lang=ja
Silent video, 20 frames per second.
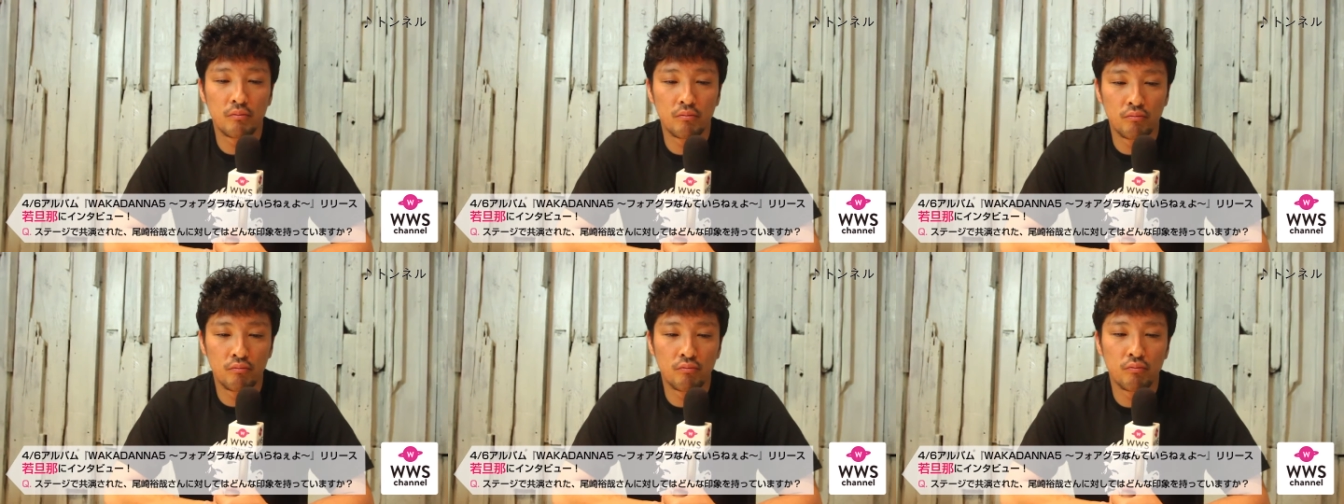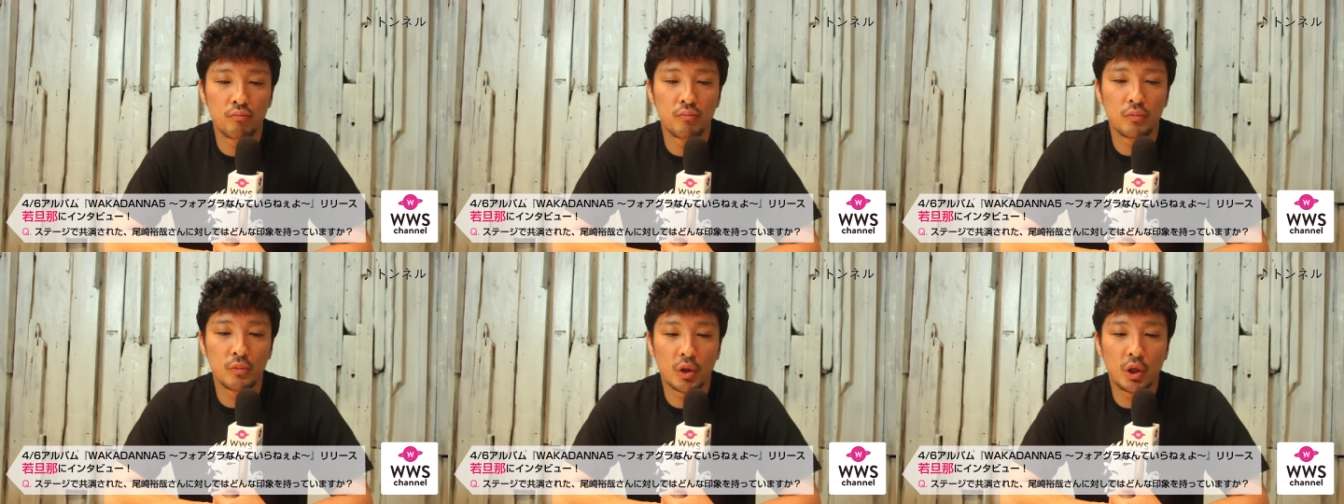う
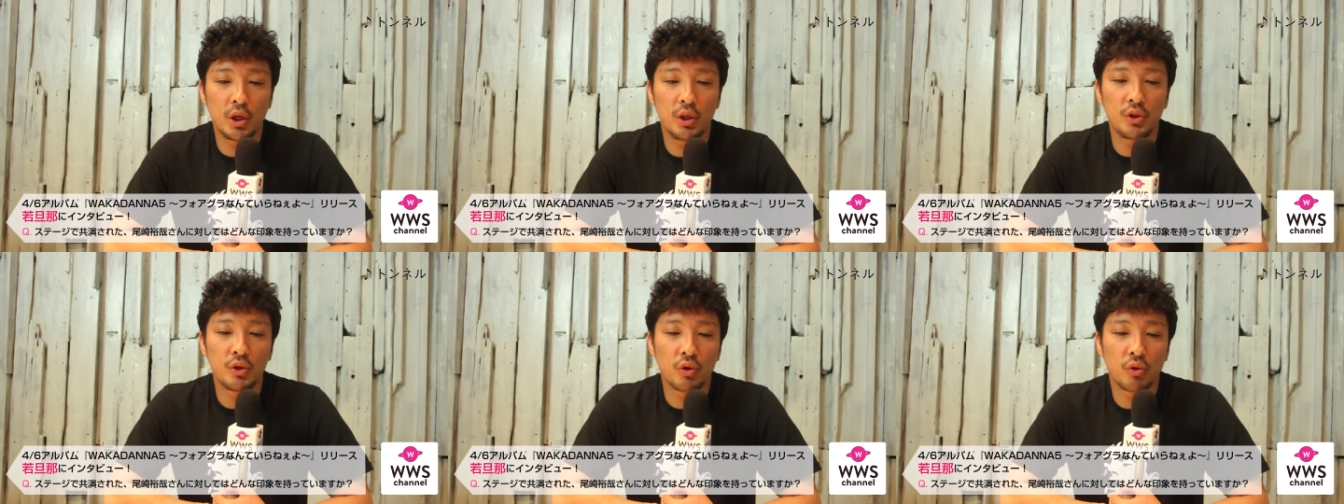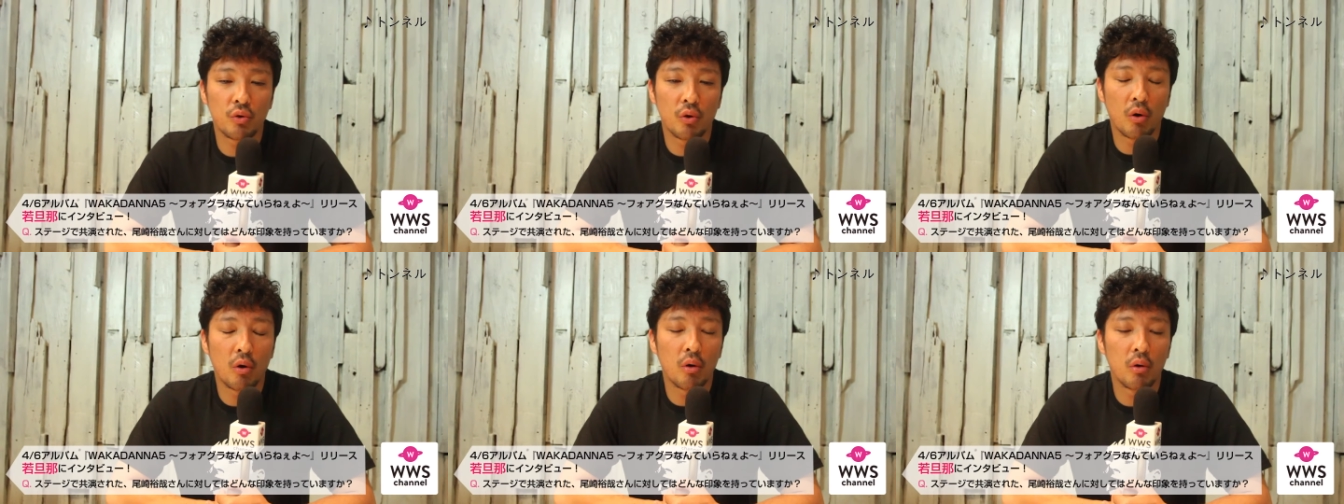ん、近
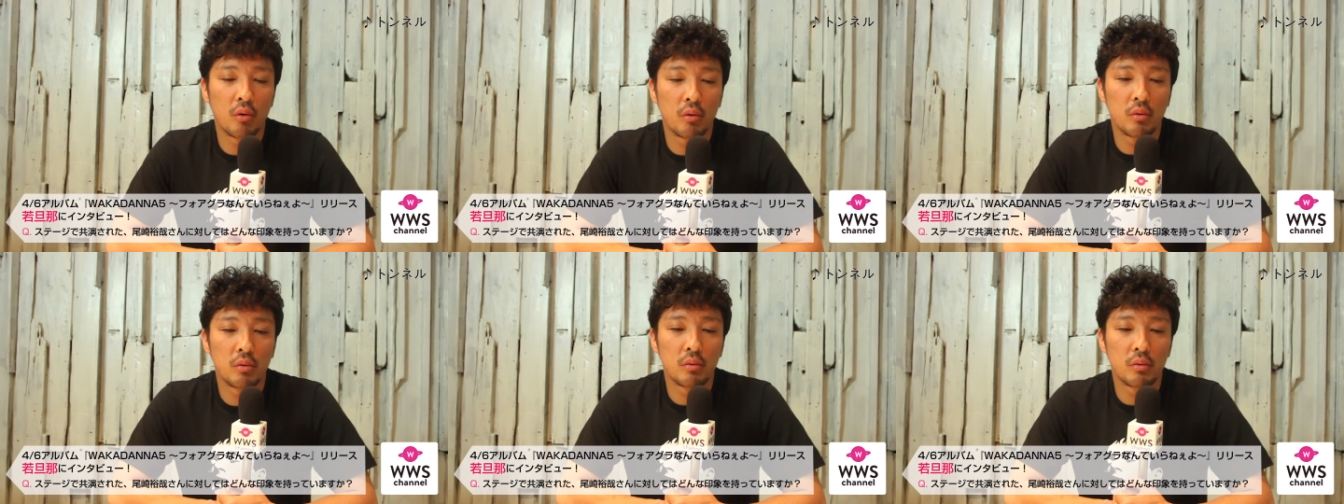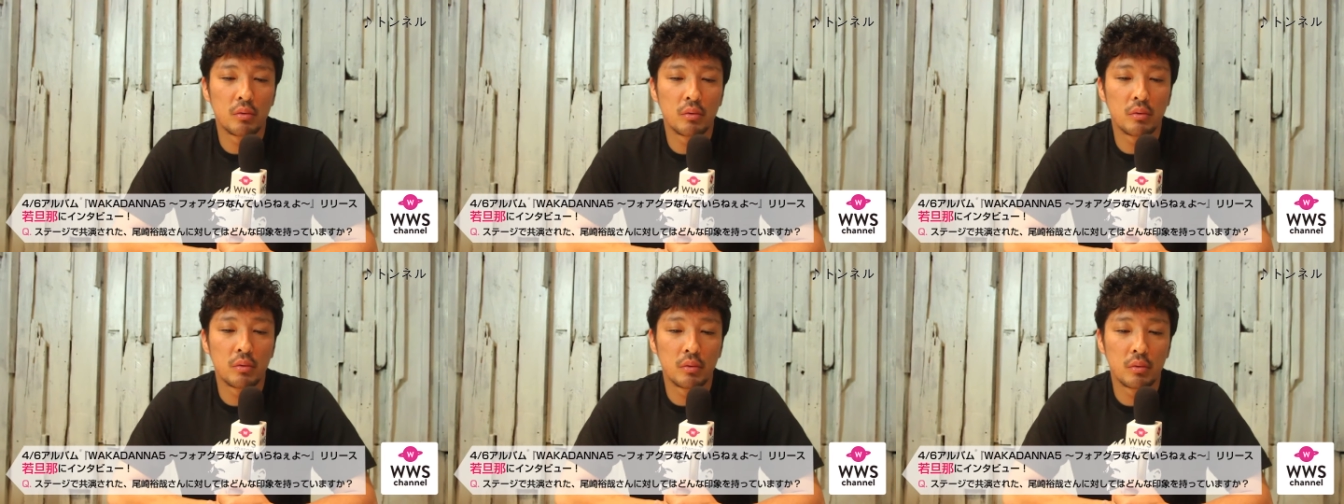所の
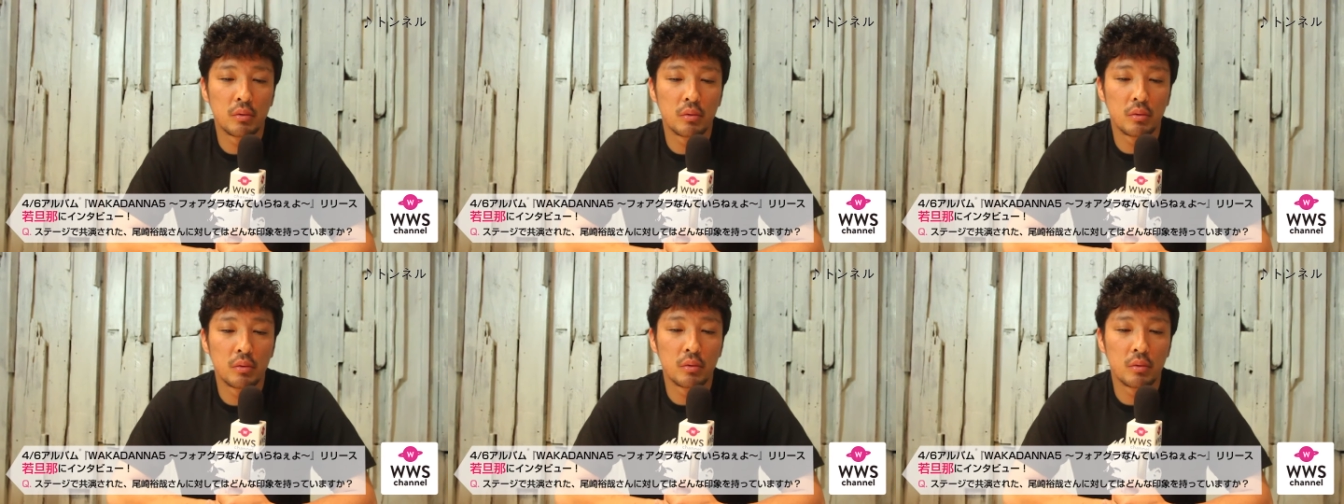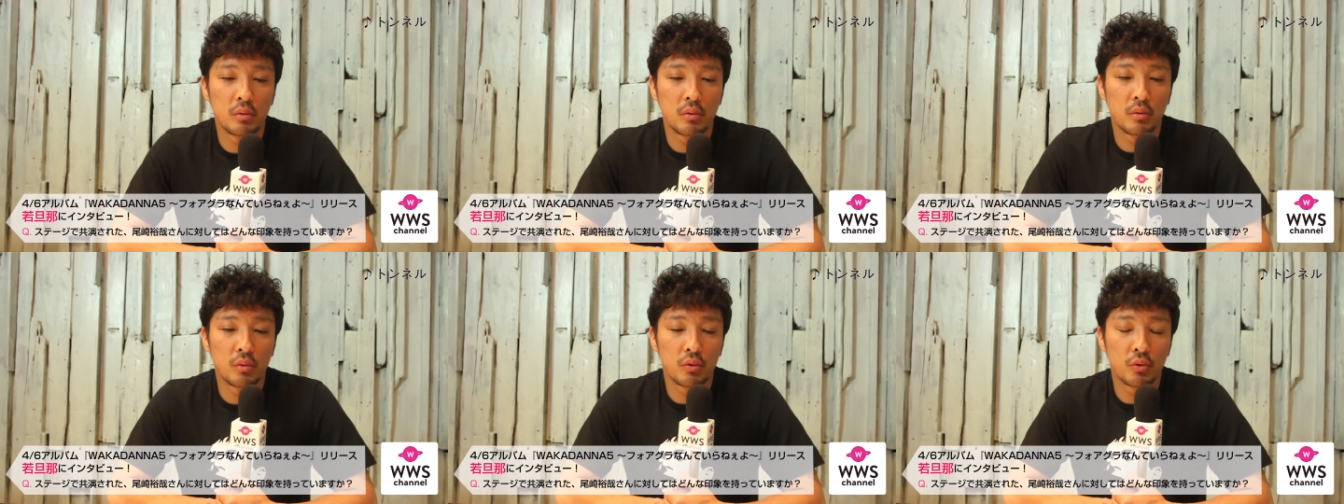
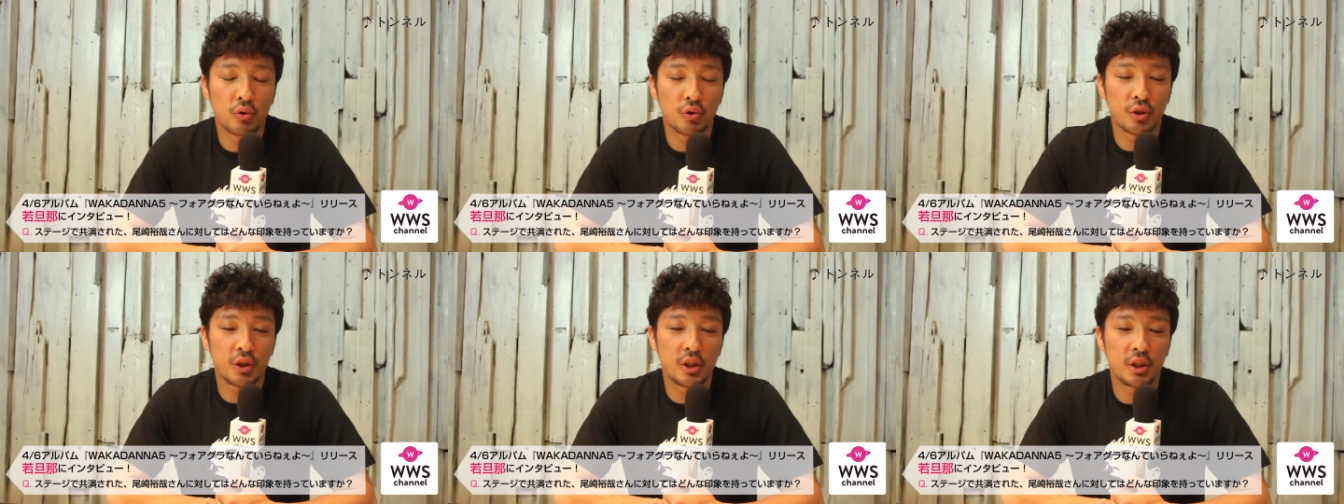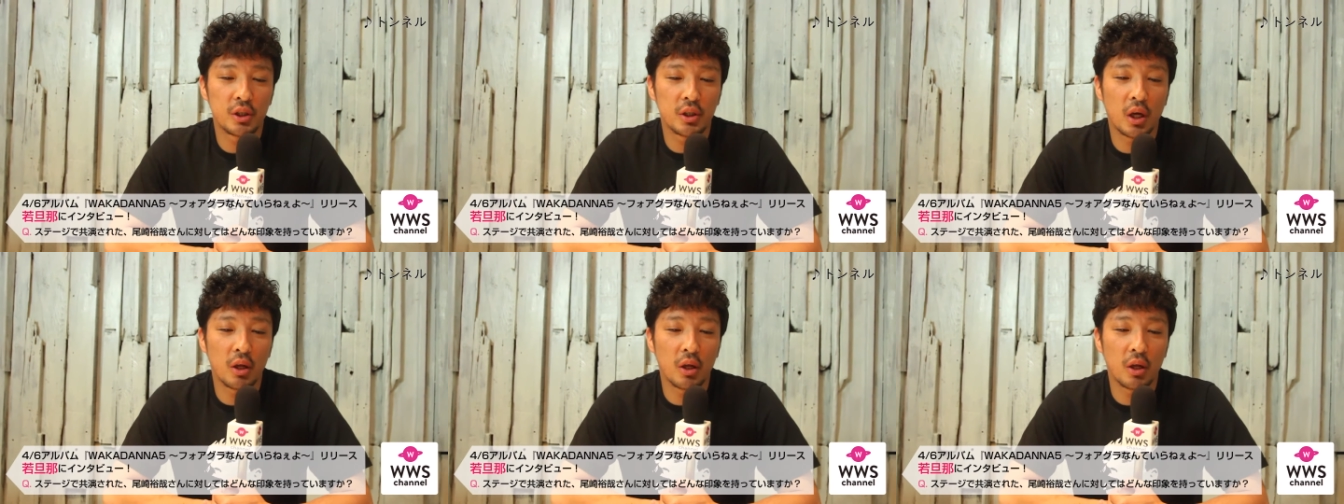年